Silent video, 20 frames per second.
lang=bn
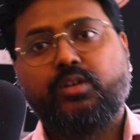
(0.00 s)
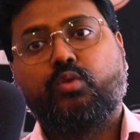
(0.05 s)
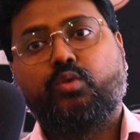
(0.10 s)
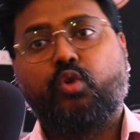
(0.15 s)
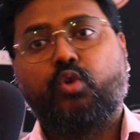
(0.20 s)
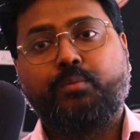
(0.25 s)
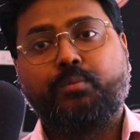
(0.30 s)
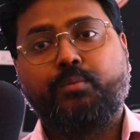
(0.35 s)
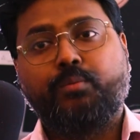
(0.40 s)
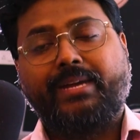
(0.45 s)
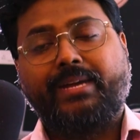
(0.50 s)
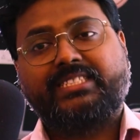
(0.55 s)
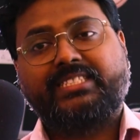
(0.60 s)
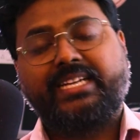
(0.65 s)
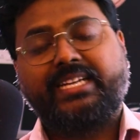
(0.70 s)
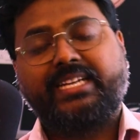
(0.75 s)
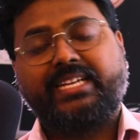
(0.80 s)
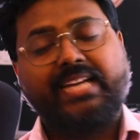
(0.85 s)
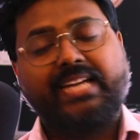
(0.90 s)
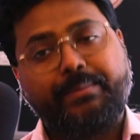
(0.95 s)
ওর
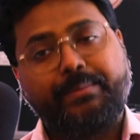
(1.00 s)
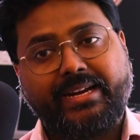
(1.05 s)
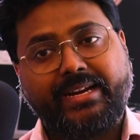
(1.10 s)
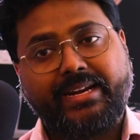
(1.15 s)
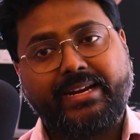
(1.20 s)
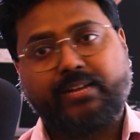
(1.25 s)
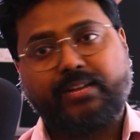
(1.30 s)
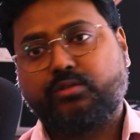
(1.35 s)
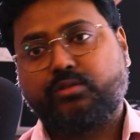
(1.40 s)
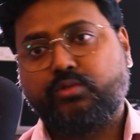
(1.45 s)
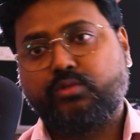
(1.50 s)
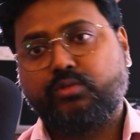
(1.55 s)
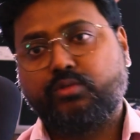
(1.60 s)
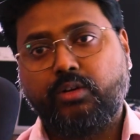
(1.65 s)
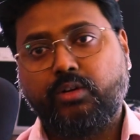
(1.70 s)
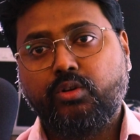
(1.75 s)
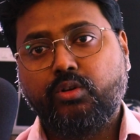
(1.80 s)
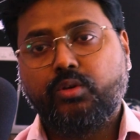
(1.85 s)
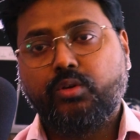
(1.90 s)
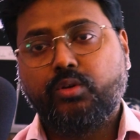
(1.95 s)
মাঝখানে আপনাকে একটা
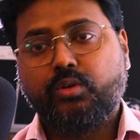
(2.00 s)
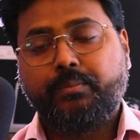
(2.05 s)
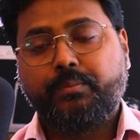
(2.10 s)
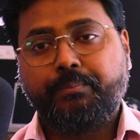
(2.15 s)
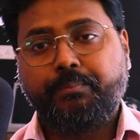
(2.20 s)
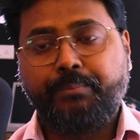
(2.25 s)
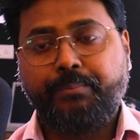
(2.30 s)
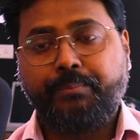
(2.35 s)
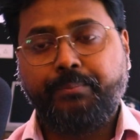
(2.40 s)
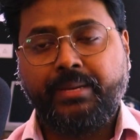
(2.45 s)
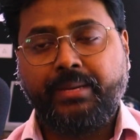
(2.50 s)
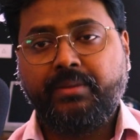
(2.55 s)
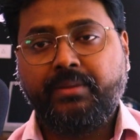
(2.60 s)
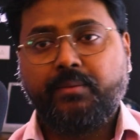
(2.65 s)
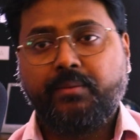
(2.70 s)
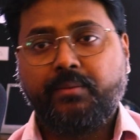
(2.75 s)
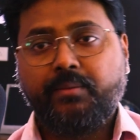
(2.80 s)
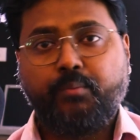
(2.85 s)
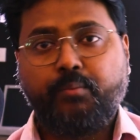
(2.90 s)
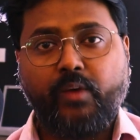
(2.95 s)
কোথাও বিম
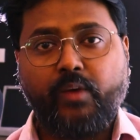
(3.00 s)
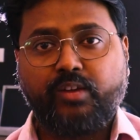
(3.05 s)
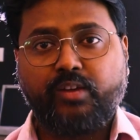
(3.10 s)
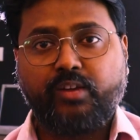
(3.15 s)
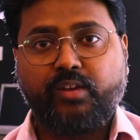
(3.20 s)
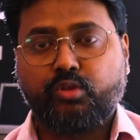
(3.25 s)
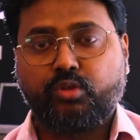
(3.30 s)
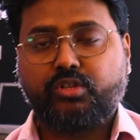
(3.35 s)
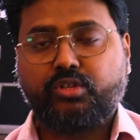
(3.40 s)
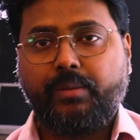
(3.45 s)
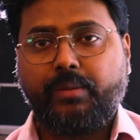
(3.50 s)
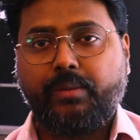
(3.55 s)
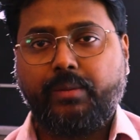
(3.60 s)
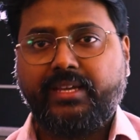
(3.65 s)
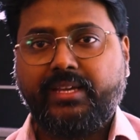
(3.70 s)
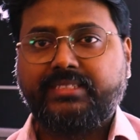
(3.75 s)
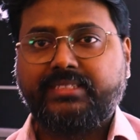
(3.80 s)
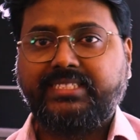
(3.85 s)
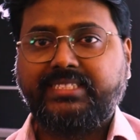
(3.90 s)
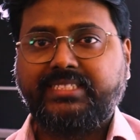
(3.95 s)
প্রোভাইড করতে হবে
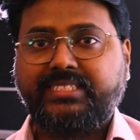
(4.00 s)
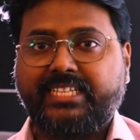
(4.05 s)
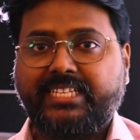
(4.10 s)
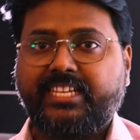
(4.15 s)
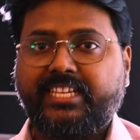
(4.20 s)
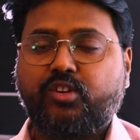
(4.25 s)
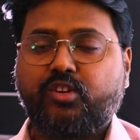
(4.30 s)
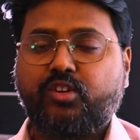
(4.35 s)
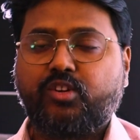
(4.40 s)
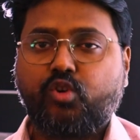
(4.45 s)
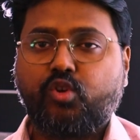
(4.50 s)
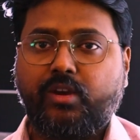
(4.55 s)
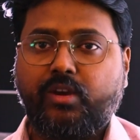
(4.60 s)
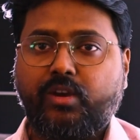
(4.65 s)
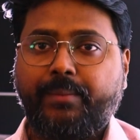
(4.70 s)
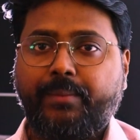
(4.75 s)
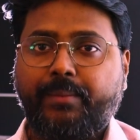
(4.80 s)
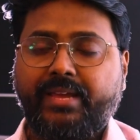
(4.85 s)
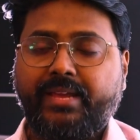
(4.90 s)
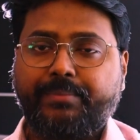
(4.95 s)
যাতে
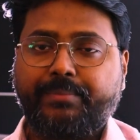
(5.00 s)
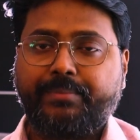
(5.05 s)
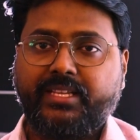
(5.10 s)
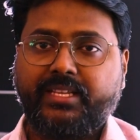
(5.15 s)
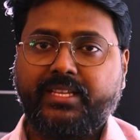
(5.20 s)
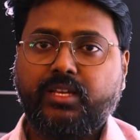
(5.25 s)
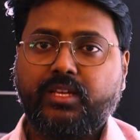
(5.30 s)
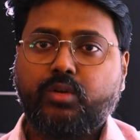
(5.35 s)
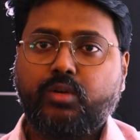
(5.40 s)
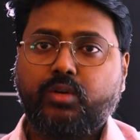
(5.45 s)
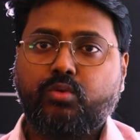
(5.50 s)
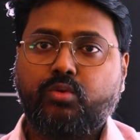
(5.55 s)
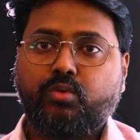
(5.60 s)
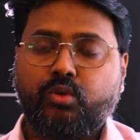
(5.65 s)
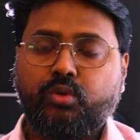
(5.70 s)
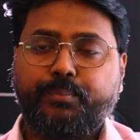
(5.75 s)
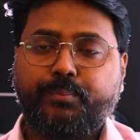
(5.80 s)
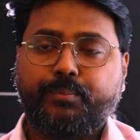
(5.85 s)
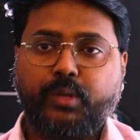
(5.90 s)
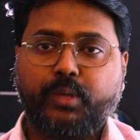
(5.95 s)
কলামে আপনার
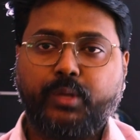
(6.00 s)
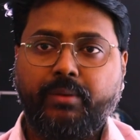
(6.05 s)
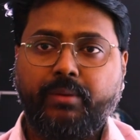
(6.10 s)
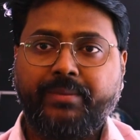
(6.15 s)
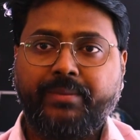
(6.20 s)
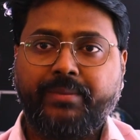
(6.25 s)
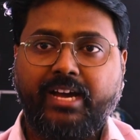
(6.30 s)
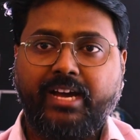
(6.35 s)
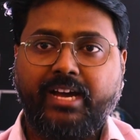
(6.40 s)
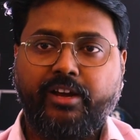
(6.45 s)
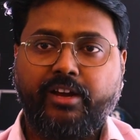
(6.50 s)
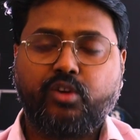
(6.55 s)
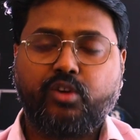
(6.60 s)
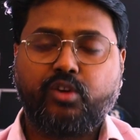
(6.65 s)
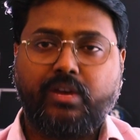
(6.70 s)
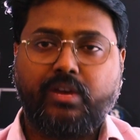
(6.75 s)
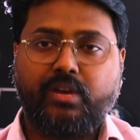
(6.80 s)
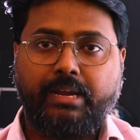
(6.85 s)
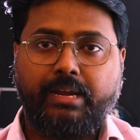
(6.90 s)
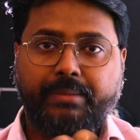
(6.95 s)
কোনো প্রবলেম না হয়
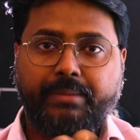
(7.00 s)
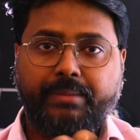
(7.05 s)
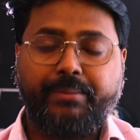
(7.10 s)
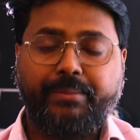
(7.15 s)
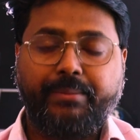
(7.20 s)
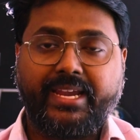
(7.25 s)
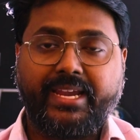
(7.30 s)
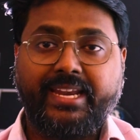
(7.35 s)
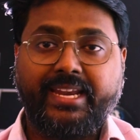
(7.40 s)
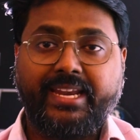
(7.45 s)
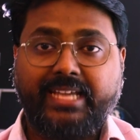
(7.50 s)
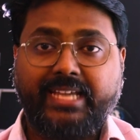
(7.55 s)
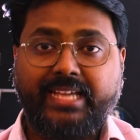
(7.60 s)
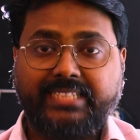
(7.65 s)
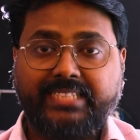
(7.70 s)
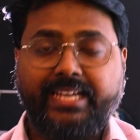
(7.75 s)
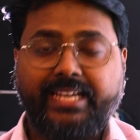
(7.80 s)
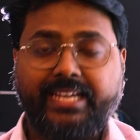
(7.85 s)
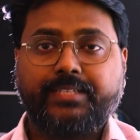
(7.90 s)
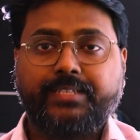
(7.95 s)
কলা আপনার বেঁকে না
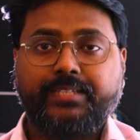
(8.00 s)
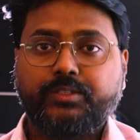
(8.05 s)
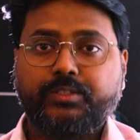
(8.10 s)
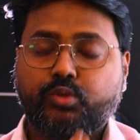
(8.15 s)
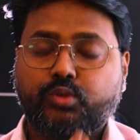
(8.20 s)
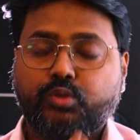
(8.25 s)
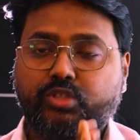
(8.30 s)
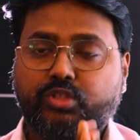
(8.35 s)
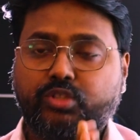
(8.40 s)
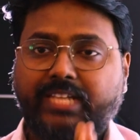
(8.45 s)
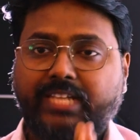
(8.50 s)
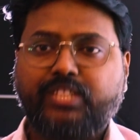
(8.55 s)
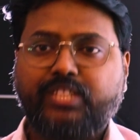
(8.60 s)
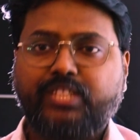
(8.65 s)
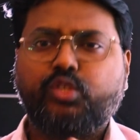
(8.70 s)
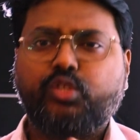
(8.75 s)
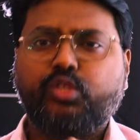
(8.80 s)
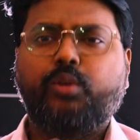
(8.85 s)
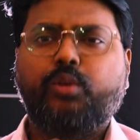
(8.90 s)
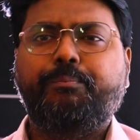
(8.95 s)
যায় তো তার
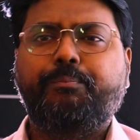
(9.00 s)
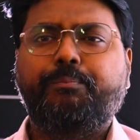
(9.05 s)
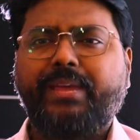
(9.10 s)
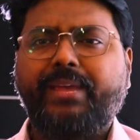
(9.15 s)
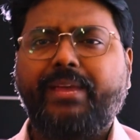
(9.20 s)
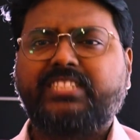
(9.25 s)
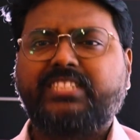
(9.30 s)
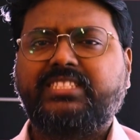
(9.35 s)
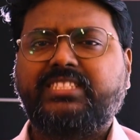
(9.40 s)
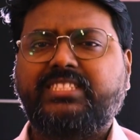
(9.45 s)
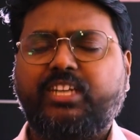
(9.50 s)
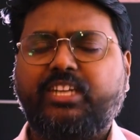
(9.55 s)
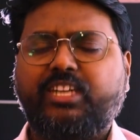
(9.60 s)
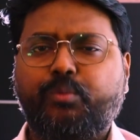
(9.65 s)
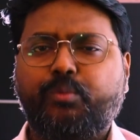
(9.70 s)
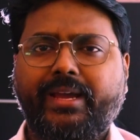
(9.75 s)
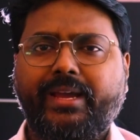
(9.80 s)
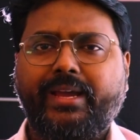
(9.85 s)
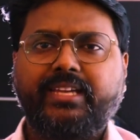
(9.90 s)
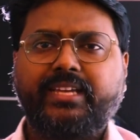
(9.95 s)
জন্য বেস্ট যেটা
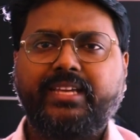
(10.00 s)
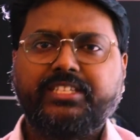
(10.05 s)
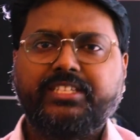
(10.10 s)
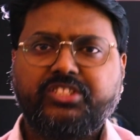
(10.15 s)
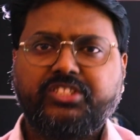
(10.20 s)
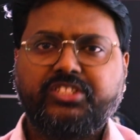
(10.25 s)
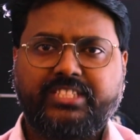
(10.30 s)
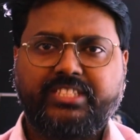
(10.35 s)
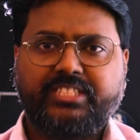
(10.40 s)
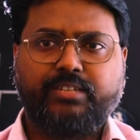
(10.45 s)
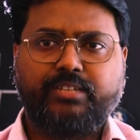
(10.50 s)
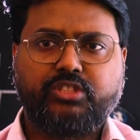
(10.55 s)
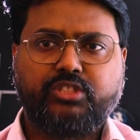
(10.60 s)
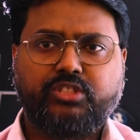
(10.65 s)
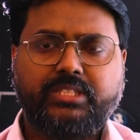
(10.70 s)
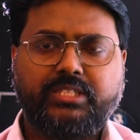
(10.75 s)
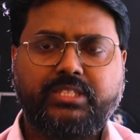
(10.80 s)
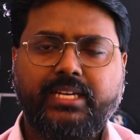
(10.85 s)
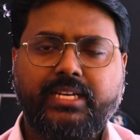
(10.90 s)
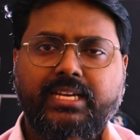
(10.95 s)
উপায় সেটা
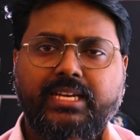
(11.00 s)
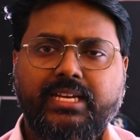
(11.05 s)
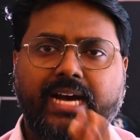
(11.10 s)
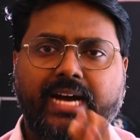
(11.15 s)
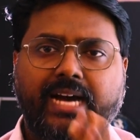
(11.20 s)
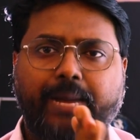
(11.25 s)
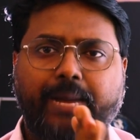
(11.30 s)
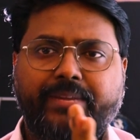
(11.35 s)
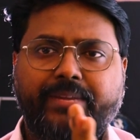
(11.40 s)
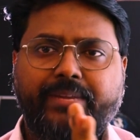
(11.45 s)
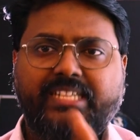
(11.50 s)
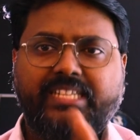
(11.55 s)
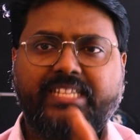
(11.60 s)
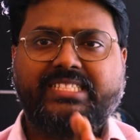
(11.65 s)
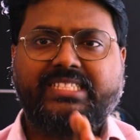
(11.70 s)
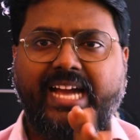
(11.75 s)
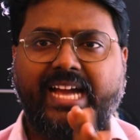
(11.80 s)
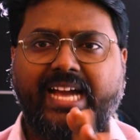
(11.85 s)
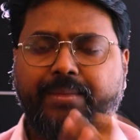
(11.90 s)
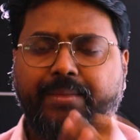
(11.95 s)
হচ্ছে আপনি
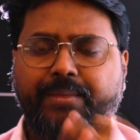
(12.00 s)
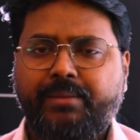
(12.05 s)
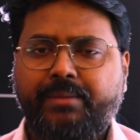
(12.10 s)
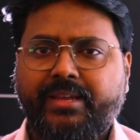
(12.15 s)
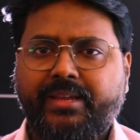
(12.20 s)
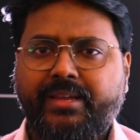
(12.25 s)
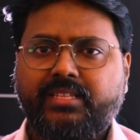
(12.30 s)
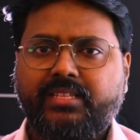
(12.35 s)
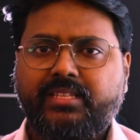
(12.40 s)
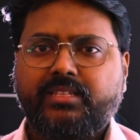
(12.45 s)
টাইবিমের